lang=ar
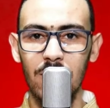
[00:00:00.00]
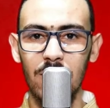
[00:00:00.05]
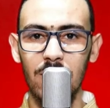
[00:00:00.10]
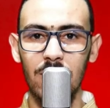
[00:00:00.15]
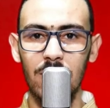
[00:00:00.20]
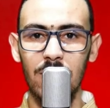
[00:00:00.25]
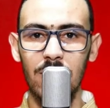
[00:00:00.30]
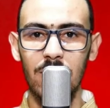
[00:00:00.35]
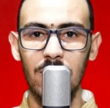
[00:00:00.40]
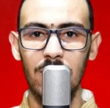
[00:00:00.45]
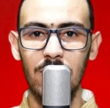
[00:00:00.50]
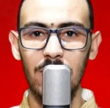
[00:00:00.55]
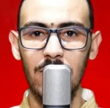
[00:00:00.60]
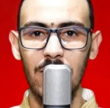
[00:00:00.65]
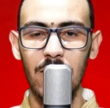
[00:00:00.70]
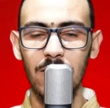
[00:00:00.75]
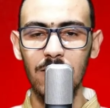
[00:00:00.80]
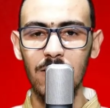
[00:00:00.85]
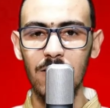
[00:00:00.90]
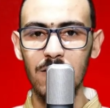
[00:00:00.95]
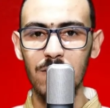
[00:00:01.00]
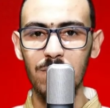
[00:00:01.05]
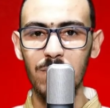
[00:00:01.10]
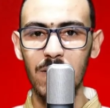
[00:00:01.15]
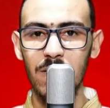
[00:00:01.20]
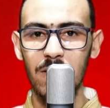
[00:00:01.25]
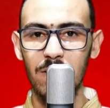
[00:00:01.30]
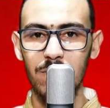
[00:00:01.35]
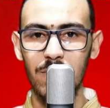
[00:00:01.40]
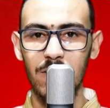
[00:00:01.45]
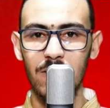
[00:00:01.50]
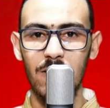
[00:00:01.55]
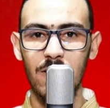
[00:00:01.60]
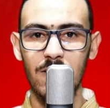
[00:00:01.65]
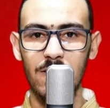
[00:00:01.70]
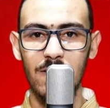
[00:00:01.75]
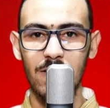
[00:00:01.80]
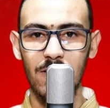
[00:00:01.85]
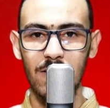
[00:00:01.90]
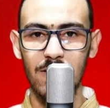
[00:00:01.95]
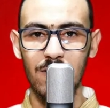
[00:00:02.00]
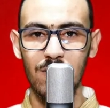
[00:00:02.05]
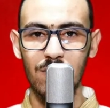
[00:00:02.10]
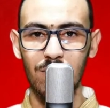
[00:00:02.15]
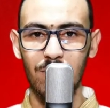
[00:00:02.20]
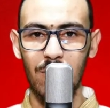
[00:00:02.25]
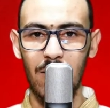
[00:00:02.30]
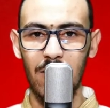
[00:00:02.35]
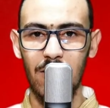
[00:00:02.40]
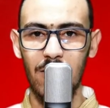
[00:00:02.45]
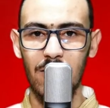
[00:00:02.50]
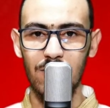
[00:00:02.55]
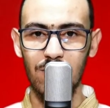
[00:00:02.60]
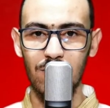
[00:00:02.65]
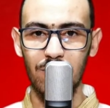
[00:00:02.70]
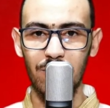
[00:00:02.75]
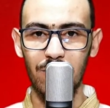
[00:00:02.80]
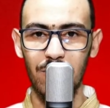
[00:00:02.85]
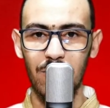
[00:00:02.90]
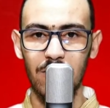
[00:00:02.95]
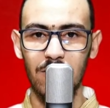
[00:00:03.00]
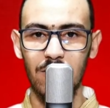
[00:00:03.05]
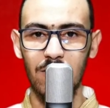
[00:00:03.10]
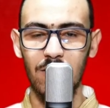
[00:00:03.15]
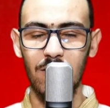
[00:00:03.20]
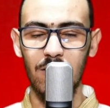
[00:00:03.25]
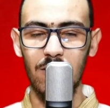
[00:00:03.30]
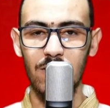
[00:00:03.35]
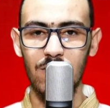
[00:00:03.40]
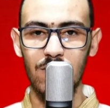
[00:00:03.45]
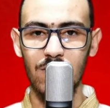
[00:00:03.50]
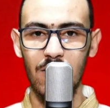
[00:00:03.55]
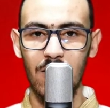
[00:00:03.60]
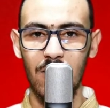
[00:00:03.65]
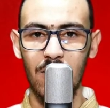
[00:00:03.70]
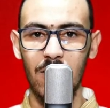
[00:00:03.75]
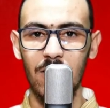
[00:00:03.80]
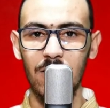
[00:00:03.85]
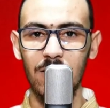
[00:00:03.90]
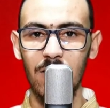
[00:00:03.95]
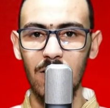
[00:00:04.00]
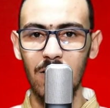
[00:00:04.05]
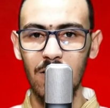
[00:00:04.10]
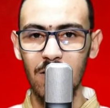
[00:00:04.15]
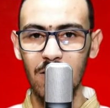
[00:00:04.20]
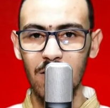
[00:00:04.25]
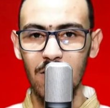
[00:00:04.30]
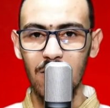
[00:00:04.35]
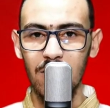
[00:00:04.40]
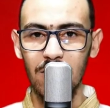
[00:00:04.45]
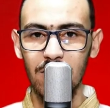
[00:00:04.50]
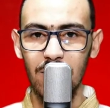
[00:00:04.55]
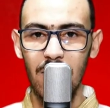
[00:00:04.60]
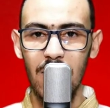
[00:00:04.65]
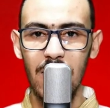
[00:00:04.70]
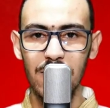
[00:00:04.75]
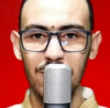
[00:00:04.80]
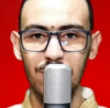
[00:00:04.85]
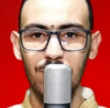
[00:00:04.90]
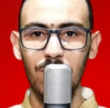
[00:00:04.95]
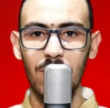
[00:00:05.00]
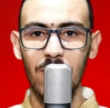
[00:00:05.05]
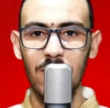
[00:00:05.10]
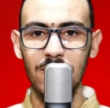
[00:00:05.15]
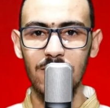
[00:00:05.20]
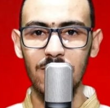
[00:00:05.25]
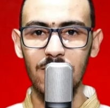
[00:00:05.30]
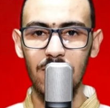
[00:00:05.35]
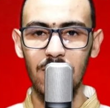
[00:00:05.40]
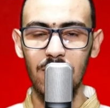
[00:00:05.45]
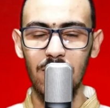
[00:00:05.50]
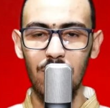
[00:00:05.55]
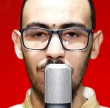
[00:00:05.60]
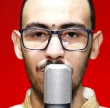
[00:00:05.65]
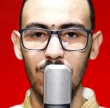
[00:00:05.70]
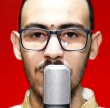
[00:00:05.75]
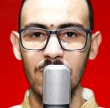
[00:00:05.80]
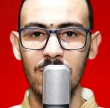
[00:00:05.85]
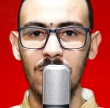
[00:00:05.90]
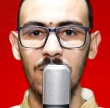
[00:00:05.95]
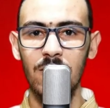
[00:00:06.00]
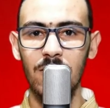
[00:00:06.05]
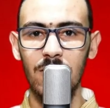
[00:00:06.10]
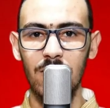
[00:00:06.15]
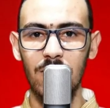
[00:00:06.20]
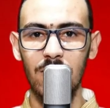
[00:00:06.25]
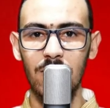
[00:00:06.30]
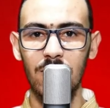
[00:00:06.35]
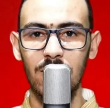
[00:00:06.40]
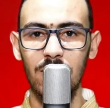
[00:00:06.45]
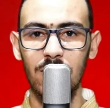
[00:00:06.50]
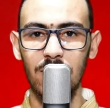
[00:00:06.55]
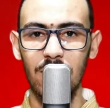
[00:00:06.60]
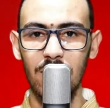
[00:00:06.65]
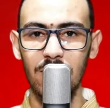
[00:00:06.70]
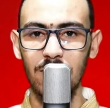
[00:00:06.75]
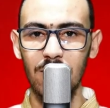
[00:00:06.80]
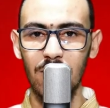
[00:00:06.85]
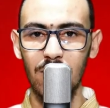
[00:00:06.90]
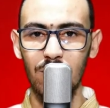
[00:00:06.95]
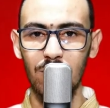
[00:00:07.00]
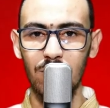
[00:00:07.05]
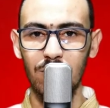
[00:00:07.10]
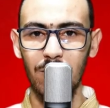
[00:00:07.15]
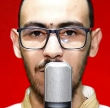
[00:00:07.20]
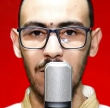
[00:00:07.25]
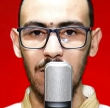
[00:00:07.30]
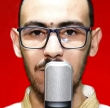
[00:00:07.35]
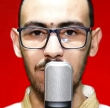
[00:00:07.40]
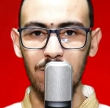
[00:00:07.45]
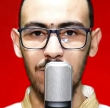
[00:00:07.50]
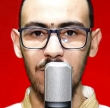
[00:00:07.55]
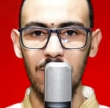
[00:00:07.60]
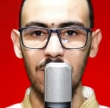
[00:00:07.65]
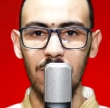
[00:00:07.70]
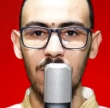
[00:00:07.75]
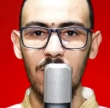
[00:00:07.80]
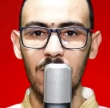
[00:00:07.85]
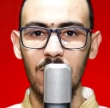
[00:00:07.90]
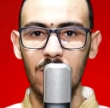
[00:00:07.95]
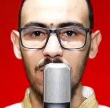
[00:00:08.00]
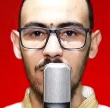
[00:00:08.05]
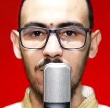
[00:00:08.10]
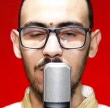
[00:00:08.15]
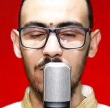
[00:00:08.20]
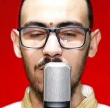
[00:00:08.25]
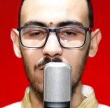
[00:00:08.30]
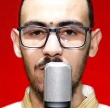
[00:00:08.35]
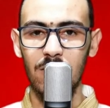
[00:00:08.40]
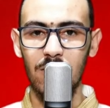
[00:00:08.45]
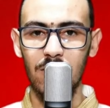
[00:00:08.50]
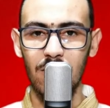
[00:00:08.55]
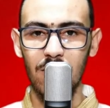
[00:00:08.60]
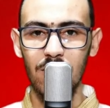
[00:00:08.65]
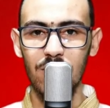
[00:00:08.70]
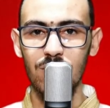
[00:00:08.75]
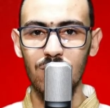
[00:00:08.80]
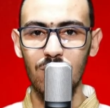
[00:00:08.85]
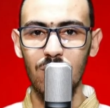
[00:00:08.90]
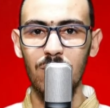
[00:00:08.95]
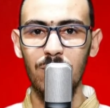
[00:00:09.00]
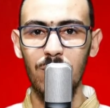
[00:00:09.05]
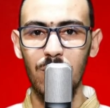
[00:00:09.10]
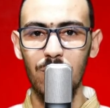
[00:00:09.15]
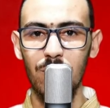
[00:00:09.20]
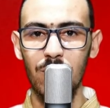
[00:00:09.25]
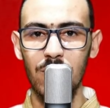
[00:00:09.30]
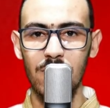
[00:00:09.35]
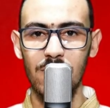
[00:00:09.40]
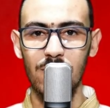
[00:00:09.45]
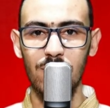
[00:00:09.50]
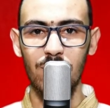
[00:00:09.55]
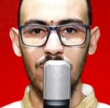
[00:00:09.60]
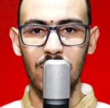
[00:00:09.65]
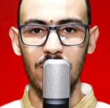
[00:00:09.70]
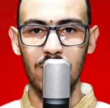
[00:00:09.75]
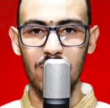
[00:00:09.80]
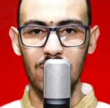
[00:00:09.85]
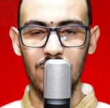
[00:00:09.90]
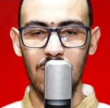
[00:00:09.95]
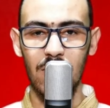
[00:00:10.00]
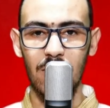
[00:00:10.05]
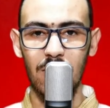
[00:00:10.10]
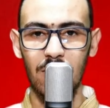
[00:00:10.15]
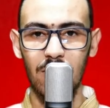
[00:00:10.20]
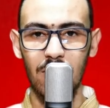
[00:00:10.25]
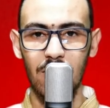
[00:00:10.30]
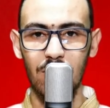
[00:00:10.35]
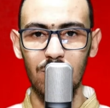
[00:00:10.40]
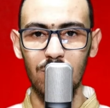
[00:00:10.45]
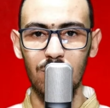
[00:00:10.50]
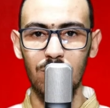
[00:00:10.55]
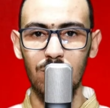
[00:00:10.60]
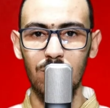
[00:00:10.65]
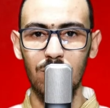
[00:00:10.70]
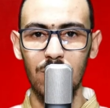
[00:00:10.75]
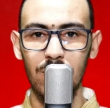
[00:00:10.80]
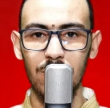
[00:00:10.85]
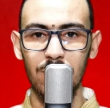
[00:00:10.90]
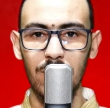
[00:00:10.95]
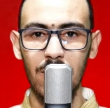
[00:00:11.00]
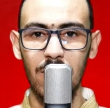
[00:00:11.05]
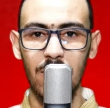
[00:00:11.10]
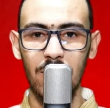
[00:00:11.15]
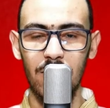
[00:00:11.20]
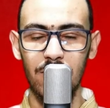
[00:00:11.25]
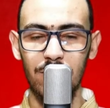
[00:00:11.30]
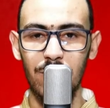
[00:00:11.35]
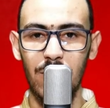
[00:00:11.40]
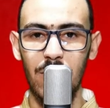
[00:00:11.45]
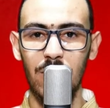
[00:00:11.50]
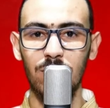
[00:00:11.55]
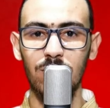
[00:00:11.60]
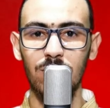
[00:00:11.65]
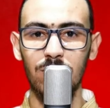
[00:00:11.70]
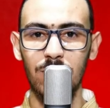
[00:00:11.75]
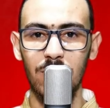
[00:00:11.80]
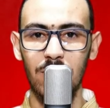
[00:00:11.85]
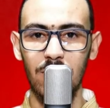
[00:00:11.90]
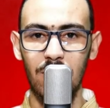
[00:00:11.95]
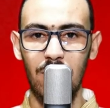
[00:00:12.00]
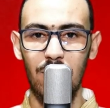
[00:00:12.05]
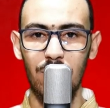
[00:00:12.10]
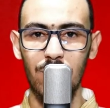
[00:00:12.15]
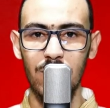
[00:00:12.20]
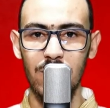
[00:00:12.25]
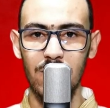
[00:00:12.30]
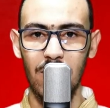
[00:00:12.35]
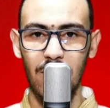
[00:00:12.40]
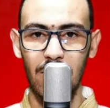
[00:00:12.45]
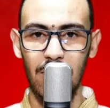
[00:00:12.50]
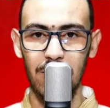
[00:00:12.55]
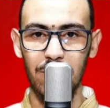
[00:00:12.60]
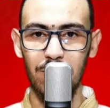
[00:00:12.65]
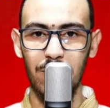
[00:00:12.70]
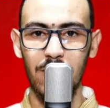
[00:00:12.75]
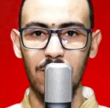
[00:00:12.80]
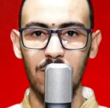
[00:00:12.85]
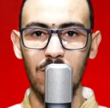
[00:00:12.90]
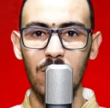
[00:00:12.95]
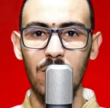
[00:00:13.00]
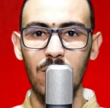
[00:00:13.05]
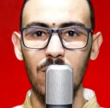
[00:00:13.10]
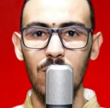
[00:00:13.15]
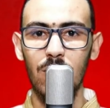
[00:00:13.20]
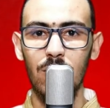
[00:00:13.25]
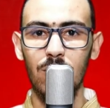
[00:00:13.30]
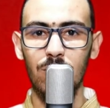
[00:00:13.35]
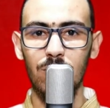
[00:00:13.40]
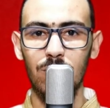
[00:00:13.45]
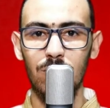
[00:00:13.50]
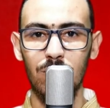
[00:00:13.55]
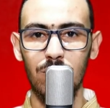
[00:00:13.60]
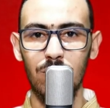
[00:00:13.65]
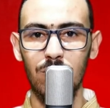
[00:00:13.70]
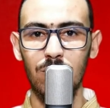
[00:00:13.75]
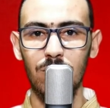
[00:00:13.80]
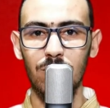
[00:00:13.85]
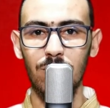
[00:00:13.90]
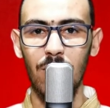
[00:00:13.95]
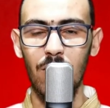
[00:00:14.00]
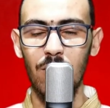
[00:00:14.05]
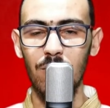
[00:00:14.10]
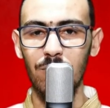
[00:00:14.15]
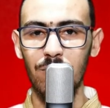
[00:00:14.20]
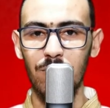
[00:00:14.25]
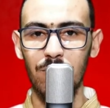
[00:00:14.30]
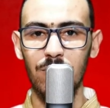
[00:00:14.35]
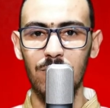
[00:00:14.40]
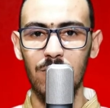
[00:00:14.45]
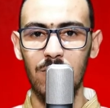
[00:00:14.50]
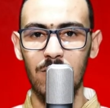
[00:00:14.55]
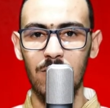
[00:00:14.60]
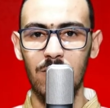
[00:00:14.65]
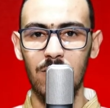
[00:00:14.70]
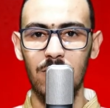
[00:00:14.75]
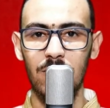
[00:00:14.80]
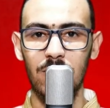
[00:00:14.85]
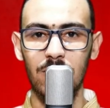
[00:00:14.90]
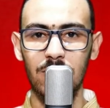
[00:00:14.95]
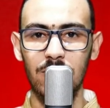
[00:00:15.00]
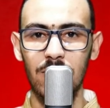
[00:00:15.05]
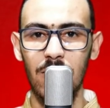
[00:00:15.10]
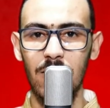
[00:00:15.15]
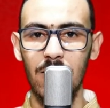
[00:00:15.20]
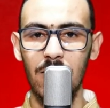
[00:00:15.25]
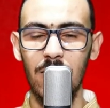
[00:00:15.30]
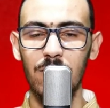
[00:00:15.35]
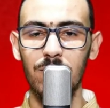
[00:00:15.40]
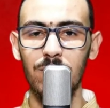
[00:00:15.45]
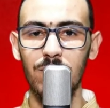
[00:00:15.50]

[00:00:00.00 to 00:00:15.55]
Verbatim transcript: آه لهذا نتمنى من الناس يجلسوا مع راسهم في هذا الشهر هذا نحاسبوا راسنا الحوايج اللي كنديروهم خايبين آه نرجعهم حوايج زوينين ان شاء الله ولما لا نبعدوا من الحوايج الخايبين ونبقاو في آه، الطريق